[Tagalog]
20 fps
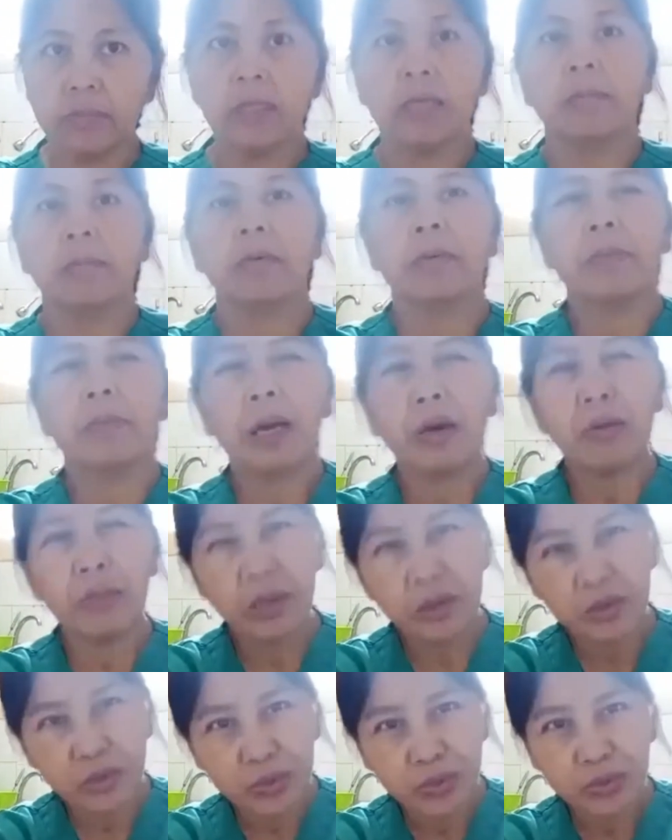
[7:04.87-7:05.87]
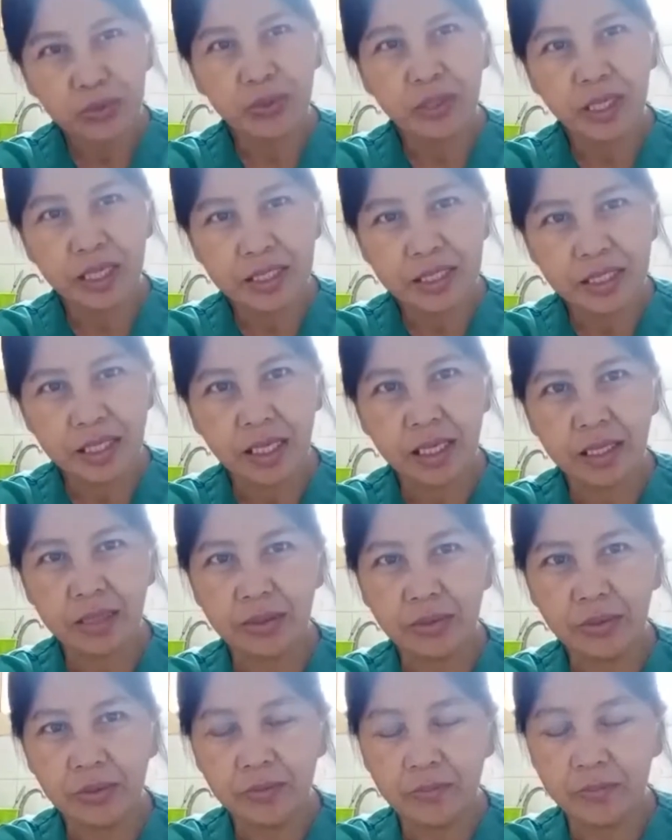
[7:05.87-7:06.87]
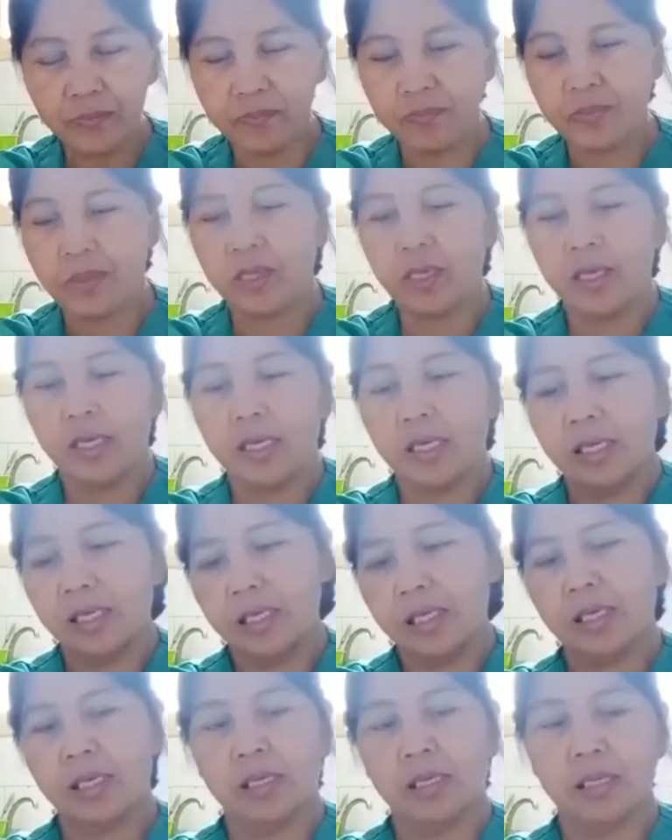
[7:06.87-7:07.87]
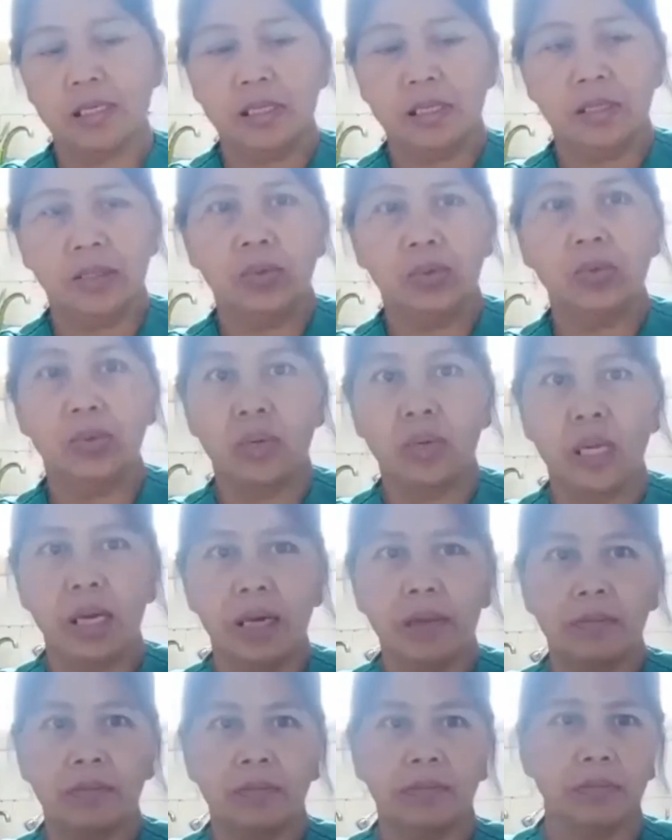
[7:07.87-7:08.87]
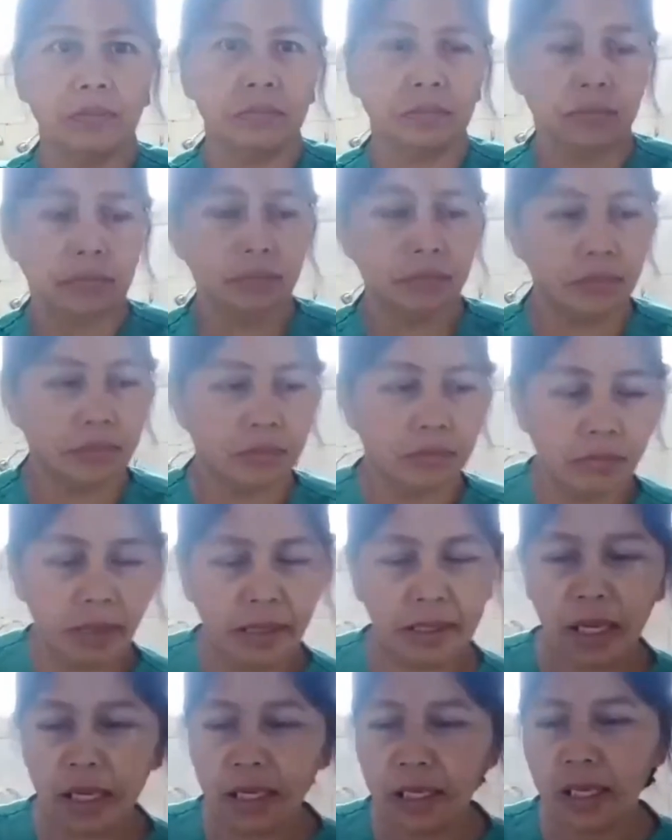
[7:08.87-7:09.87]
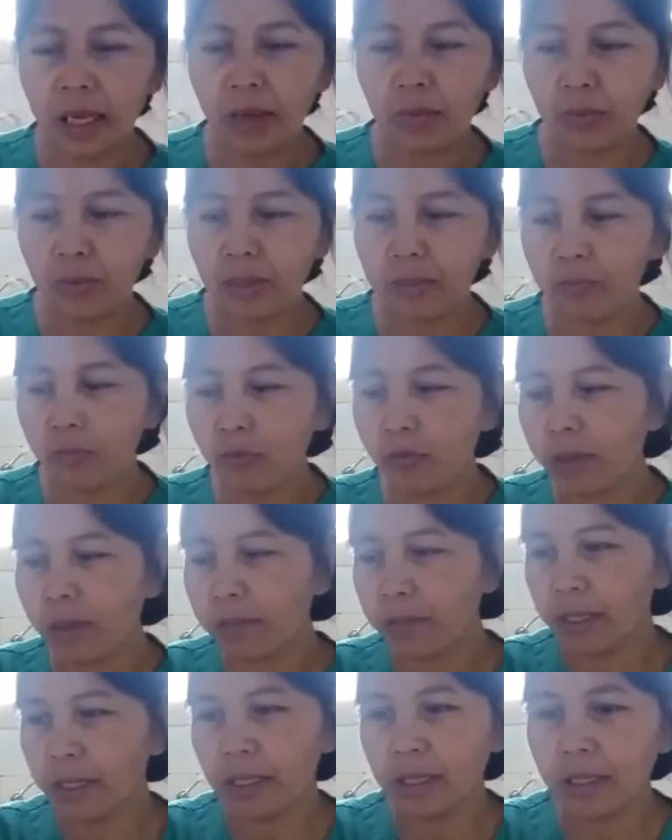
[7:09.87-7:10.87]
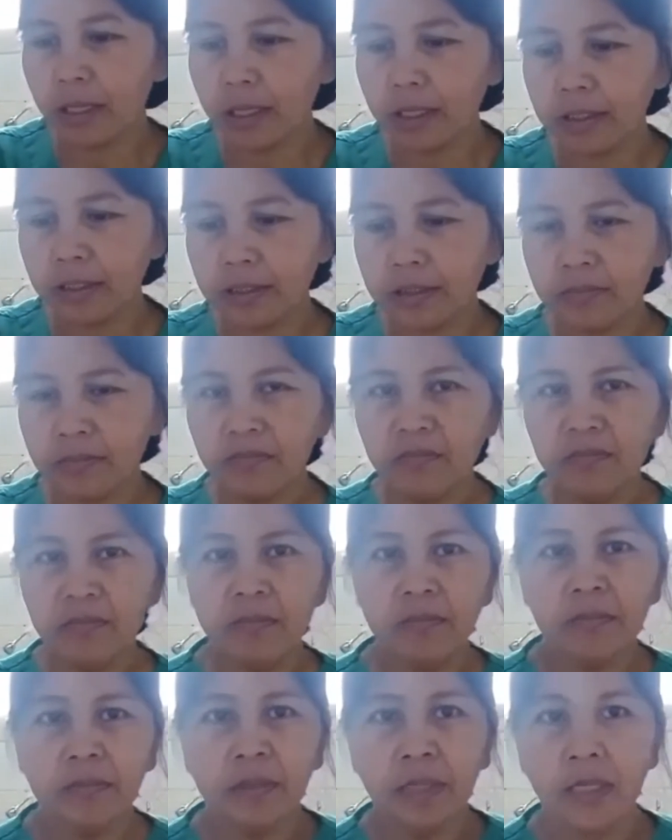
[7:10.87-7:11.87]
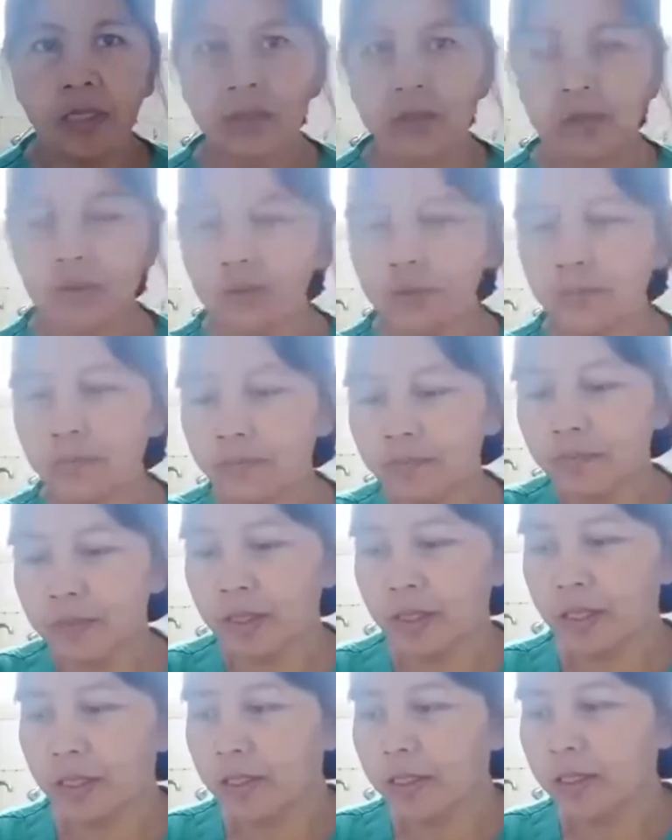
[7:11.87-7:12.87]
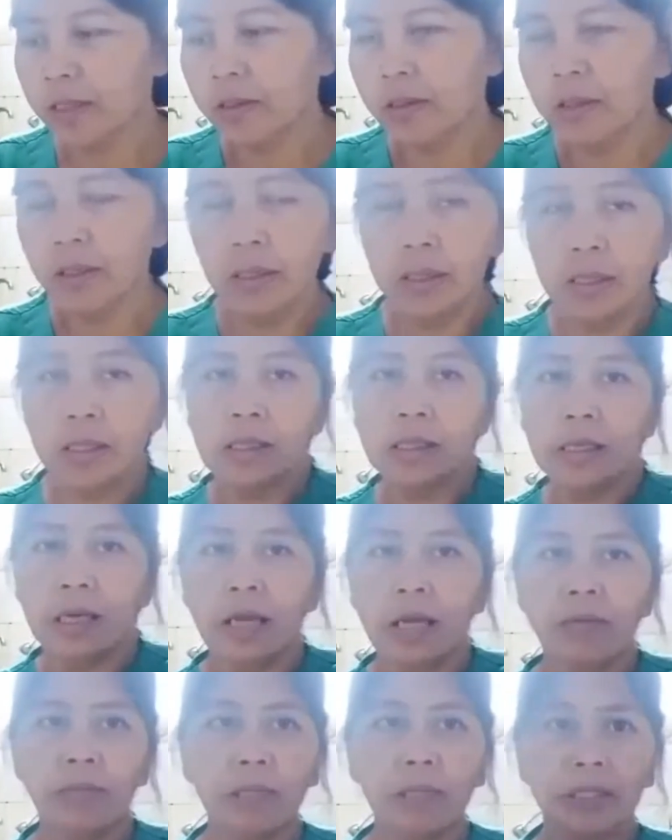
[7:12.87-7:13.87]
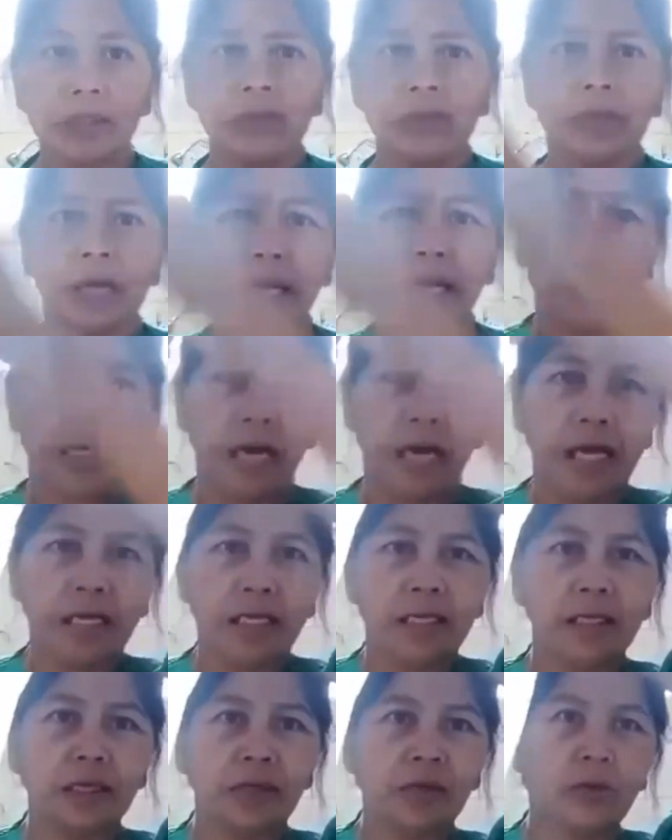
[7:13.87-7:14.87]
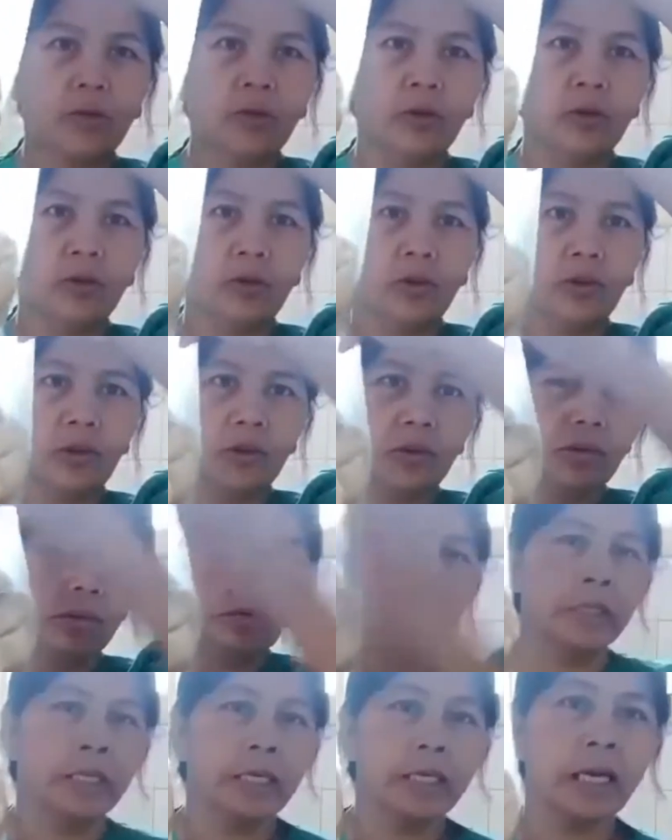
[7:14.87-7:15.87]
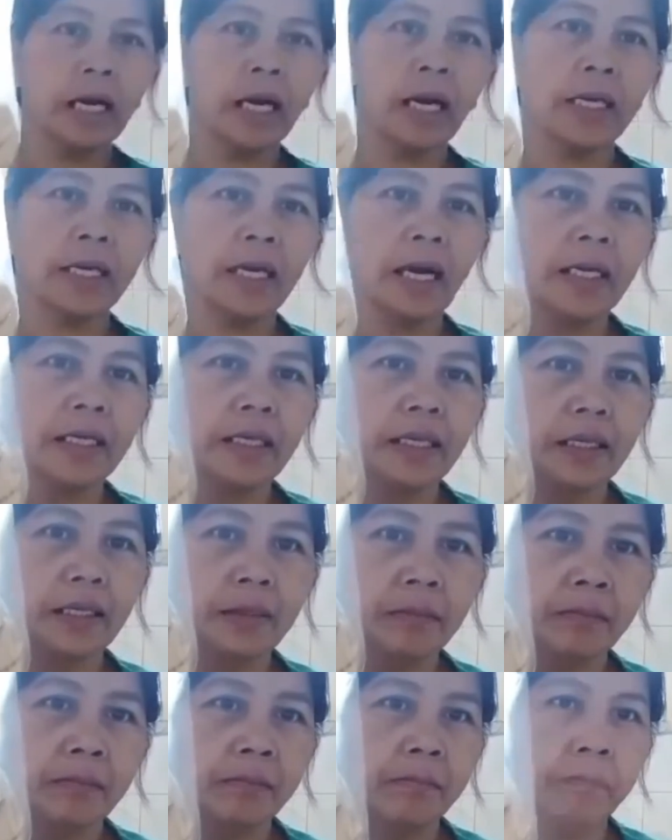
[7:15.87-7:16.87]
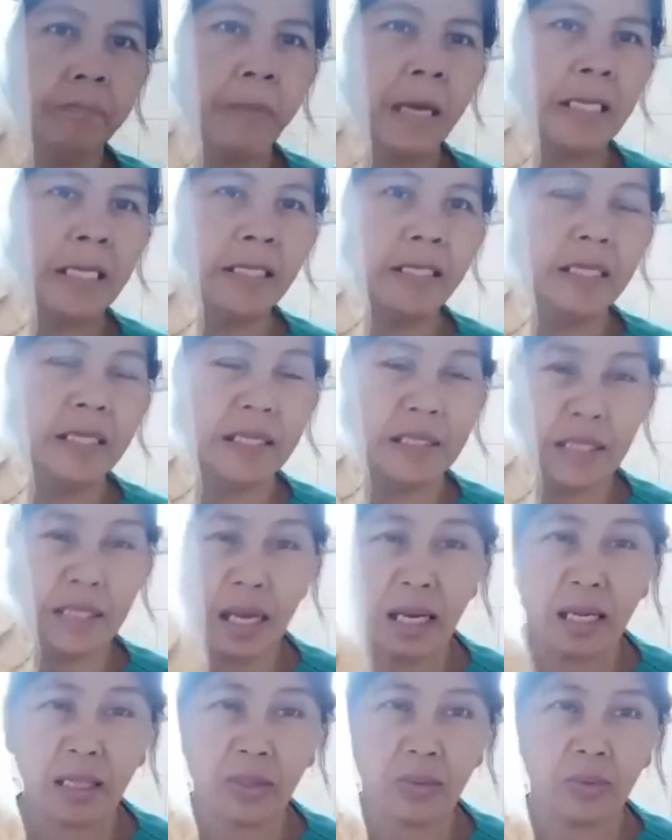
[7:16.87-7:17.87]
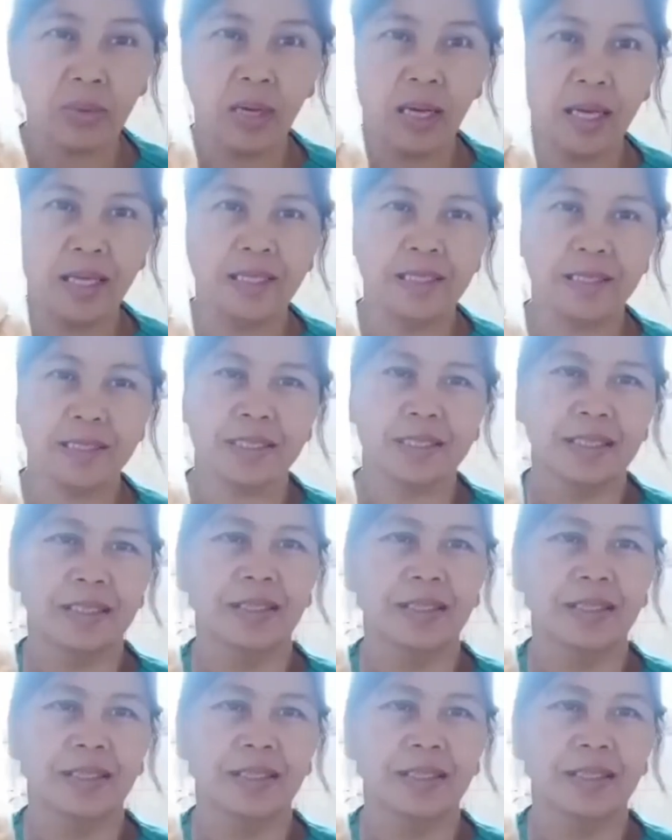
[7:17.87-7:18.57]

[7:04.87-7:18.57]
may may pa ako magluluto guys ng ano. Uh, ulam. Madali lang ulam ko mamaya guys. Ayun o. Oh. Ano ba to? Kakayanin ko o di kakayanin? Pandisal to guys.